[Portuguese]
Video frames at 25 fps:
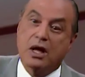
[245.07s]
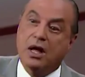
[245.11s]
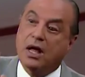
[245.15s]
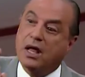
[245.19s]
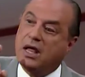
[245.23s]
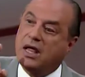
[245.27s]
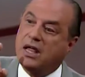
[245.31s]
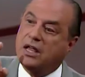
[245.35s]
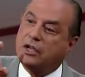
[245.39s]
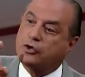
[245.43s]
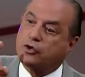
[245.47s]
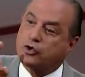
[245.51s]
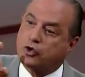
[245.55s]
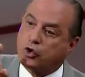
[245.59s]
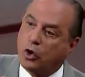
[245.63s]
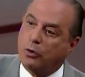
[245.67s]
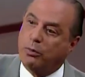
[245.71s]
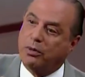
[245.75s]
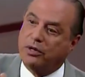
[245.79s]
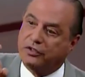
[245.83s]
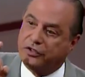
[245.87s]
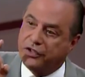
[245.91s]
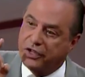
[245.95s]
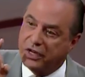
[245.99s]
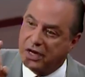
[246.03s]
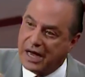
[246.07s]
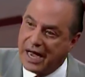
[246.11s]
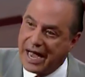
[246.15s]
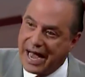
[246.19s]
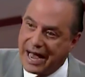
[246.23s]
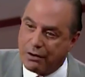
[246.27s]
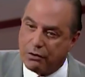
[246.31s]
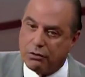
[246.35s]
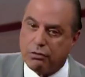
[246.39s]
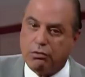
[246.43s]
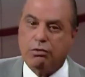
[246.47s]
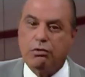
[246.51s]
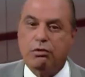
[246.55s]
E sobre
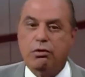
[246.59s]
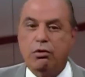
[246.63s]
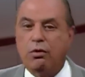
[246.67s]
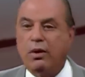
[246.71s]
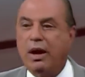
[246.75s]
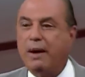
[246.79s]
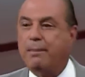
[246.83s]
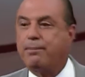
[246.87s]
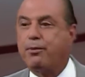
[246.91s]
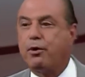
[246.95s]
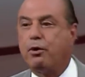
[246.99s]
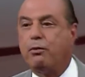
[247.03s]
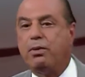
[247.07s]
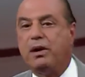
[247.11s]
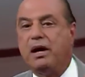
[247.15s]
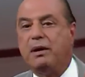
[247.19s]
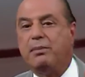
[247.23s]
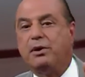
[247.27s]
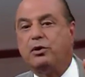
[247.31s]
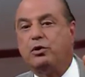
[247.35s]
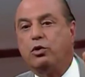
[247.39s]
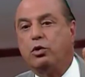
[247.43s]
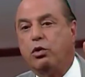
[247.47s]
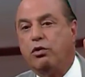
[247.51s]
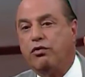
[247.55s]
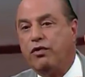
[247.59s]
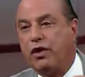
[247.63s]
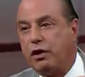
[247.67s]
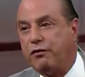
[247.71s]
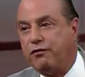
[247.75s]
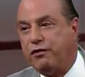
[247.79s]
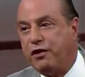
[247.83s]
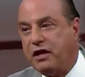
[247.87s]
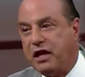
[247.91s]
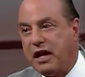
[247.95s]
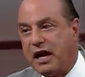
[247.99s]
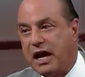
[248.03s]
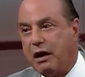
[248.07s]
cigarro não é problema do governo
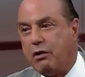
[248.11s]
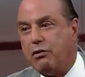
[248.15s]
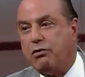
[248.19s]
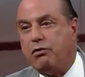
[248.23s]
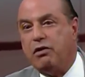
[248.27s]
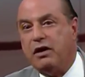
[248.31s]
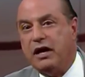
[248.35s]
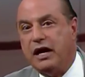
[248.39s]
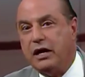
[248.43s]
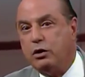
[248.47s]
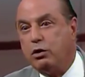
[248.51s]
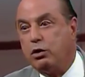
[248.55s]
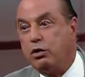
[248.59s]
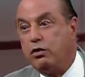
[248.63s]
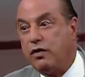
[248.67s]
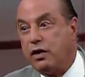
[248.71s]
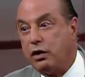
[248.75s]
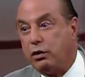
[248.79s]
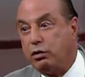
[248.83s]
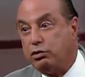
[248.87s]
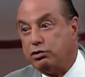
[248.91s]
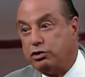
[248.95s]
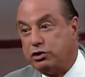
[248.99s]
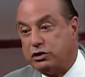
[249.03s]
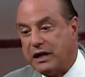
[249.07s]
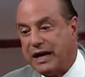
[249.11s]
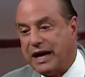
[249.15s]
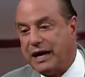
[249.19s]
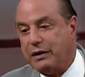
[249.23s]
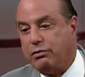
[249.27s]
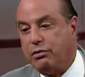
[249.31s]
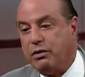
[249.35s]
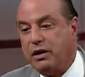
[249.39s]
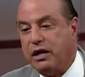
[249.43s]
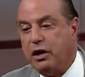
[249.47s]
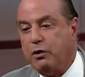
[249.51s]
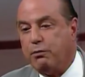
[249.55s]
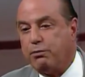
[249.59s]
federal nem do governo do
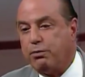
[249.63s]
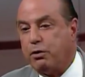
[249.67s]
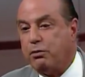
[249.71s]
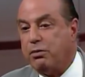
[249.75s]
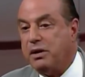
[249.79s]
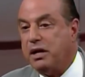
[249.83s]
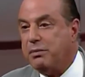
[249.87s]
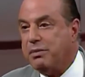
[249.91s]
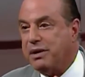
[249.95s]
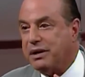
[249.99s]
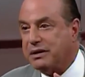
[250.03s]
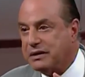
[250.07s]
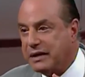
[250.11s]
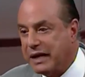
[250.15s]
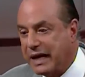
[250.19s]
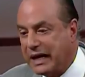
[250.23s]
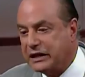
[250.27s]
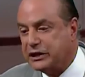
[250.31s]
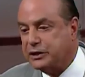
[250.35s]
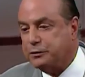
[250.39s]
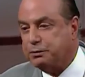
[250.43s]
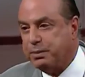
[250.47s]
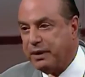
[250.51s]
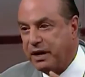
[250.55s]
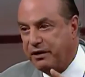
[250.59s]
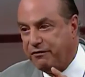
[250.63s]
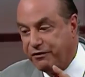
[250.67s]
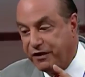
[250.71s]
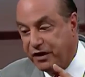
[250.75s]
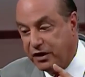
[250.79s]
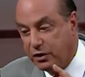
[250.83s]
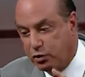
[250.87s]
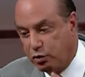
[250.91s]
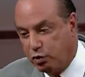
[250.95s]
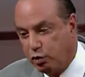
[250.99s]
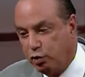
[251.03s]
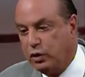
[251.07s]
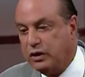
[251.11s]
estado, é um problema das
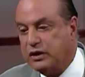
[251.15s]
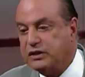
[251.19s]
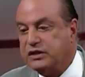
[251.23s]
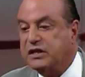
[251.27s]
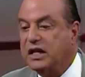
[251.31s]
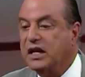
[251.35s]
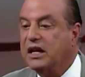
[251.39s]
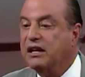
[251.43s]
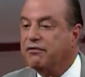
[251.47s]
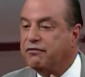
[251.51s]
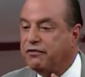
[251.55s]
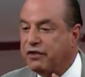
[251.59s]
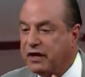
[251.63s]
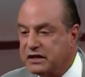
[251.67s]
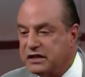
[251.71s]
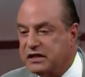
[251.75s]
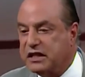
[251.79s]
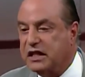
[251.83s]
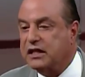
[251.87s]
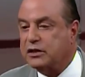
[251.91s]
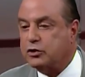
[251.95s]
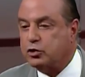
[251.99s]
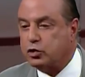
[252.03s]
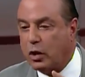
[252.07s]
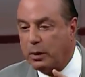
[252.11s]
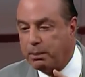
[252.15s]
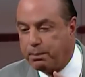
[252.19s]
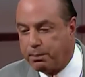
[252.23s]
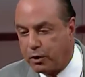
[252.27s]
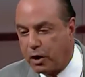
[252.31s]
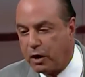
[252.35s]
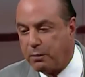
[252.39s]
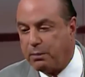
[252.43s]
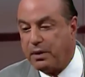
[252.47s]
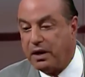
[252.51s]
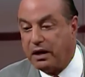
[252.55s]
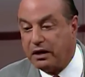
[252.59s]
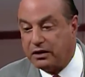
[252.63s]
prefeituras fazerem sua
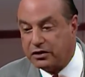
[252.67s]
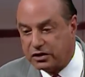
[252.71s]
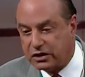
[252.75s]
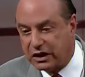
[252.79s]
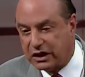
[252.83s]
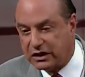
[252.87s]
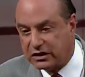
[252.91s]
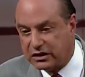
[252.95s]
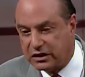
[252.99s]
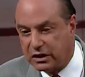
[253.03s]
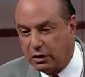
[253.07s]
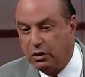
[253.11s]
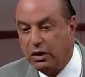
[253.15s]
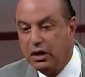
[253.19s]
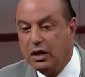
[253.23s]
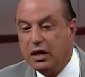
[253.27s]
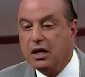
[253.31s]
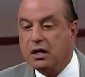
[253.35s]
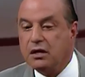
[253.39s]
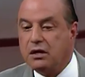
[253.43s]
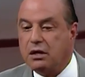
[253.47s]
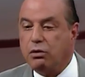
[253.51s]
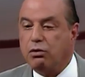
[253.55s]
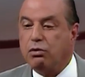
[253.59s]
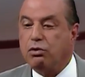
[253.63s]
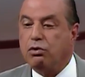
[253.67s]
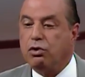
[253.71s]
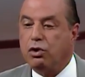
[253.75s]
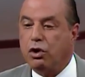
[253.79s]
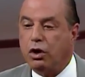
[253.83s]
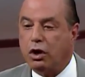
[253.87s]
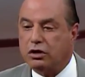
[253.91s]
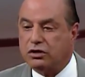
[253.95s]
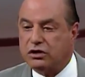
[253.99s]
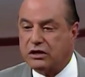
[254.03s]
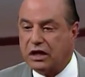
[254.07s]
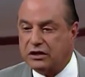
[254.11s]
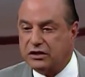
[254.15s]
própria legislação. Então,
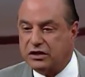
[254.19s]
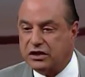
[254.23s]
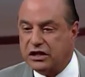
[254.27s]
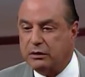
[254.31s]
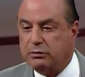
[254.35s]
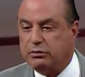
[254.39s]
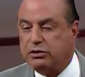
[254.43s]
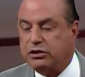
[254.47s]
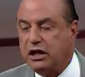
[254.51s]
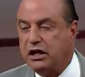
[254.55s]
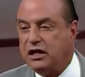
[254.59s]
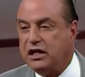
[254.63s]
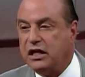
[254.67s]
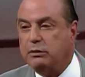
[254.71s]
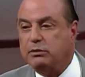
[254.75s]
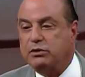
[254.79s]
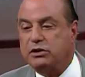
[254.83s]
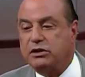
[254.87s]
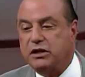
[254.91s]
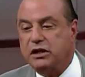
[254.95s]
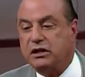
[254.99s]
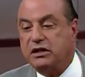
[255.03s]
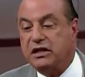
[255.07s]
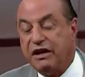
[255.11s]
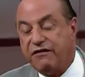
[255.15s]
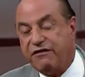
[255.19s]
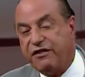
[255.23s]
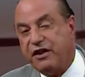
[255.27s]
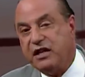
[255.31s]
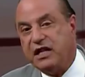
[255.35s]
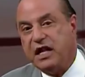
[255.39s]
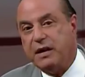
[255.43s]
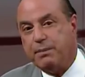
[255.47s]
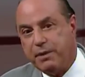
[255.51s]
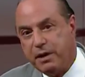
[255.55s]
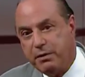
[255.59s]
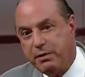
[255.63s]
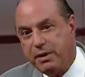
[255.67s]
nós achamos que temos que
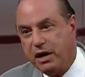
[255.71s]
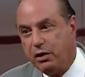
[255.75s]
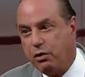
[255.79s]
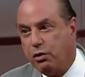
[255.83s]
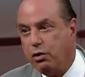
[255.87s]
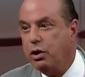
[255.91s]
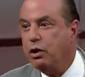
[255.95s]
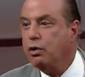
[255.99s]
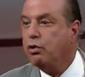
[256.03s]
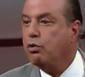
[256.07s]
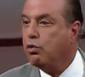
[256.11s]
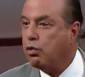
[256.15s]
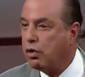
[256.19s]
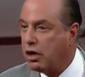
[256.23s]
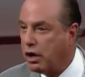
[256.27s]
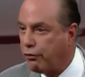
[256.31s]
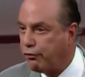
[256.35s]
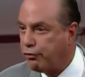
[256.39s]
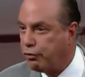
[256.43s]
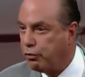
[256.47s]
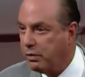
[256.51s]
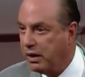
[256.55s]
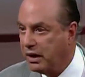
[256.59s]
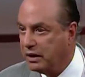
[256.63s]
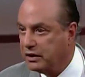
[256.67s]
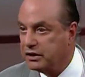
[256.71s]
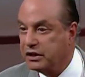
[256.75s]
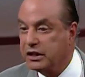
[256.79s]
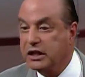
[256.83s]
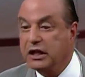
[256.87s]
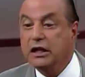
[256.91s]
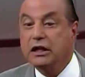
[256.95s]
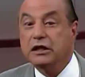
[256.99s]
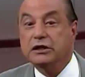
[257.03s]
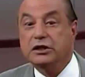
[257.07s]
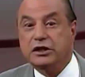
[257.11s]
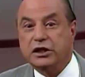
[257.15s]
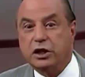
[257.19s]
defender primeiro o não fumante.
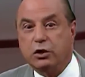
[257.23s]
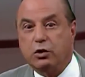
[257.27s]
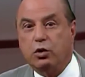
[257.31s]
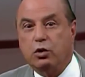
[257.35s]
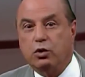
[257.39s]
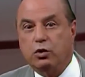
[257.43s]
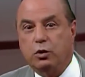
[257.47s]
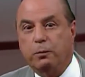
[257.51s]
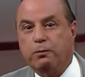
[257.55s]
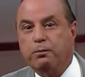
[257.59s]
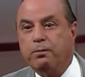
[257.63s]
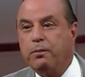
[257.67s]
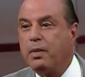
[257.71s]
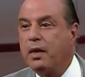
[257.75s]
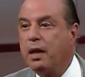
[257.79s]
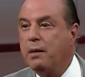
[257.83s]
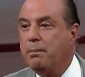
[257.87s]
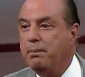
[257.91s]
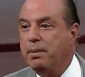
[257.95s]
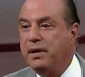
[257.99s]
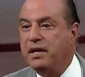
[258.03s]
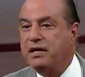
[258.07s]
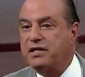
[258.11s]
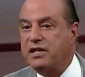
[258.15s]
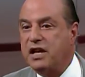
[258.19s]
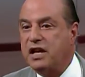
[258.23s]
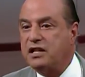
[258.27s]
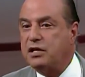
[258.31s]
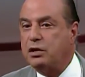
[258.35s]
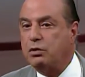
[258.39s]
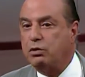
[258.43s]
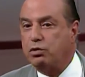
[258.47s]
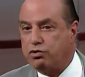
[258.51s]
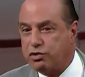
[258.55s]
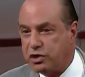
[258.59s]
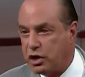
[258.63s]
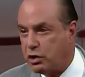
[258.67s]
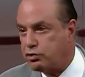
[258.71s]
Segundo, pesquisa
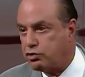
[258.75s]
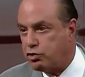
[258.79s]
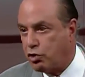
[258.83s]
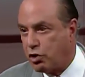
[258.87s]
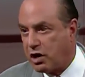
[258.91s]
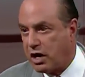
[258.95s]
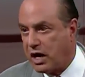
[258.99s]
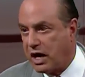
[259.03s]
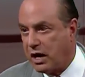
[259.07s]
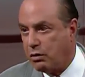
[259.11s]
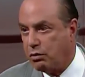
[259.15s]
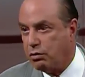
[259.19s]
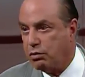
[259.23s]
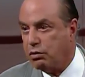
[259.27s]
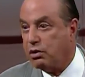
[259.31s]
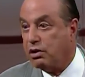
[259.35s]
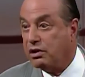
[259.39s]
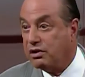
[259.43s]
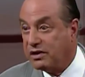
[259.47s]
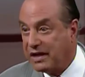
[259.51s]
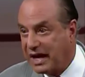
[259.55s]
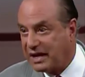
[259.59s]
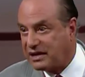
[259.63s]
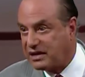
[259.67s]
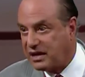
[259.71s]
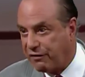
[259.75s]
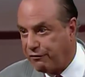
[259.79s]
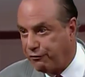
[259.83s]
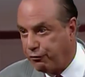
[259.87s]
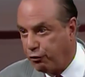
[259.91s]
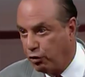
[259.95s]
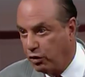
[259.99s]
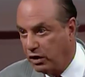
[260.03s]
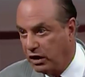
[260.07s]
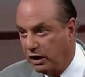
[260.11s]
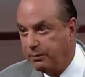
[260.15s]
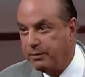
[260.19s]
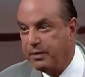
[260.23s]
do seu jornal
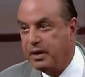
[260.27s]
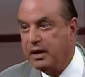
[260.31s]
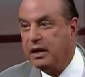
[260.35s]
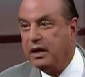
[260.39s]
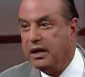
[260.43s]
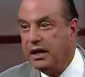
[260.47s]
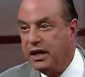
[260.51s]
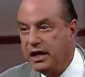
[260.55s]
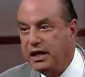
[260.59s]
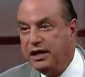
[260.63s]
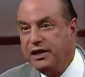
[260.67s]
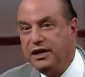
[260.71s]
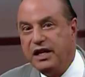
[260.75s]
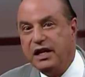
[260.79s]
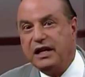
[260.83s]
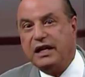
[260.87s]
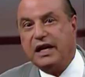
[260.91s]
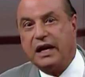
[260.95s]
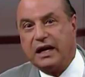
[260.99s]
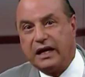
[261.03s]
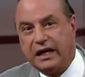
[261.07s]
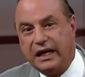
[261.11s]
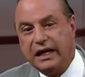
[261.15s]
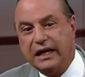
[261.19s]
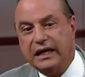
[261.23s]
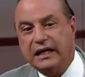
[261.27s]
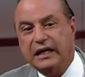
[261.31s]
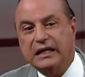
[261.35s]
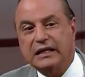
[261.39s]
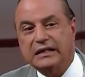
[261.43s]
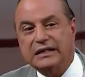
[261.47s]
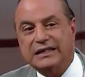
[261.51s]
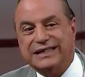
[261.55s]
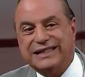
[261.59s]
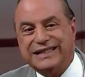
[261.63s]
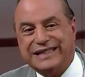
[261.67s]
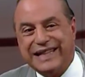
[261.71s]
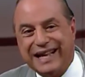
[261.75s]
Datafolha indica que
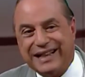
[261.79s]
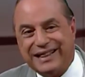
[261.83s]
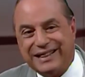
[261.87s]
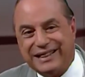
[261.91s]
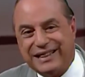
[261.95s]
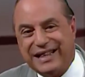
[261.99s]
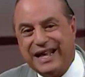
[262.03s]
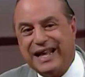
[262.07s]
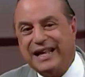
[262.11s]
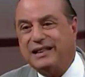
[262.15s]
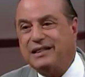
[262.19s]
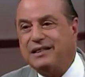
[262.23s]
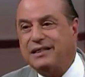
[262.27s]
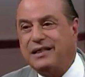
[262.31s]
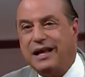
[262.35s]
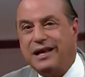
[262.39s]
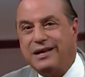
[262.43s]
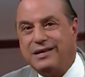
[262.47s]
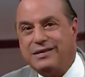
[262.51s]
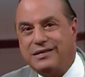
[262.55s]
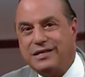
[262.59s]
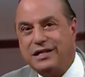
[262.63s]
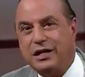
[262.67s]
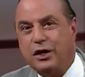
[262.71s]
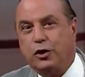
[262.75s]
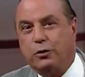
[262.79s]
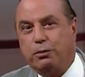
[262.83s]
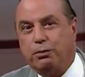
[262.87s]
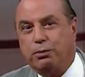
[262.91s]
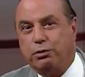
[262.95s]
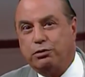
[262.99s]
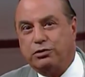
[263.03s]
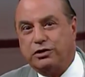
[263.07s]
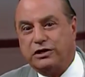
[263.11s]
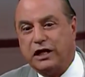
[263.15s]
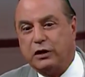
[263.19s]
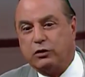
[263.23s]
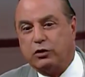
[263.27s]

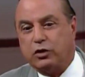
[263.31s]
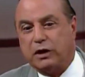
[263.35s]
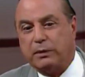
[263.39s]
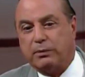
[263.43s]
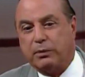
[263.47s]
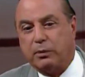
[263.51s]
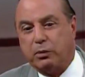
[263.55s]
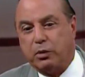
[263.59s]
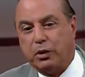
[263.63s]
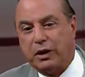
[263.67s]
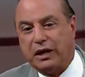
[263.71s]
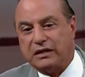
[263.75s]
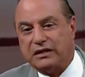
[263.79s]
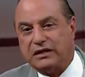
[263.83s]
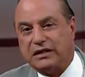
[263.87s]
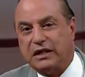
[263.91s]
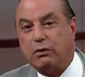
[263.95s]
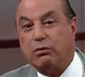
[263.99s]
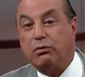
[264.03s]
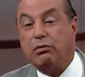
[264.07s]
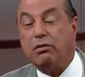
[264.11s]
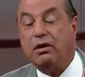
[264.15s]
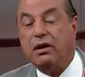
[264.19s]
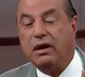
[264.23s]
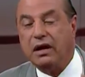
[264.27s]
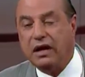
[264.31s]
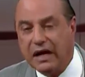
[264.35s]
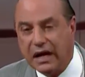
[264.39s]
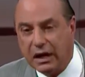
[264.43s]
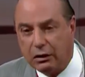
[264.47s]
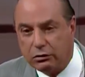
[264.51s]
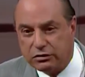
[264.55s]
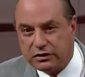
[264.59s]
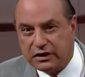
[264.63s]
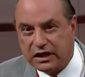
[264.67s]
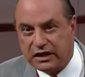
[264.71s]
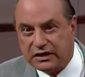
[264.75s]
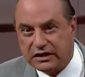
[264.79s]
75% da população
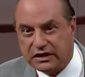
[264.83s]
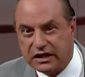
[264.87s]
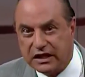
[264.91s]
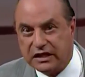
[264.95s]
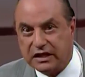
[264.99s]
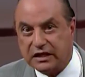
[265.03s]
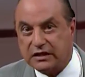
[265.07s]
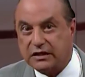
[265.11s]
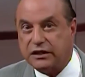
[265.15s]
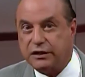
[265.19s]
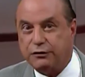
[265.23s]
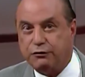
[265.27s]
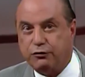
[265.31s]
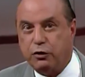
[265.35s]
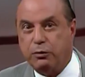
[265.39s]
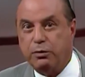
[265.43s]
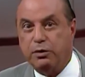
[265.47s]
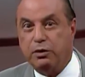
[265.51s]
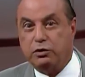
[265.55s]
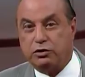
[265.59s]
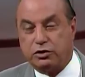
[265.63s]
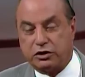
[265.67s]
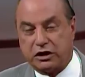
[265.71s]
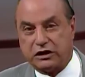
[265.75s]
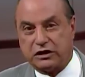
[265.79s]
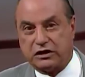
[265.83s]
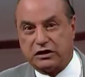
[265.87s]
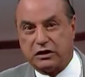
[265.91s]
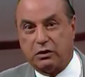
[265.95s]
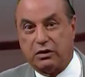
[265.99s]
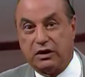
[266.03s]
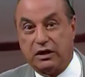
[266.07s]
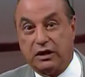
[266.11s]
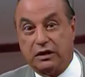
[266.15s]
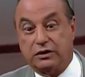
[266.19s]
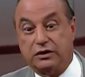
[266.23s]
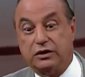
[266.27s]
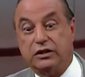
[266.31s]
não deseja que se fume nos
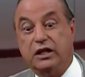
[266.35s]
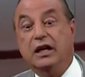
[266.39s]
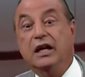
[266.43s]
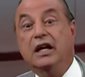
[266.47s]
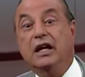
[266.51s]
restaurantes.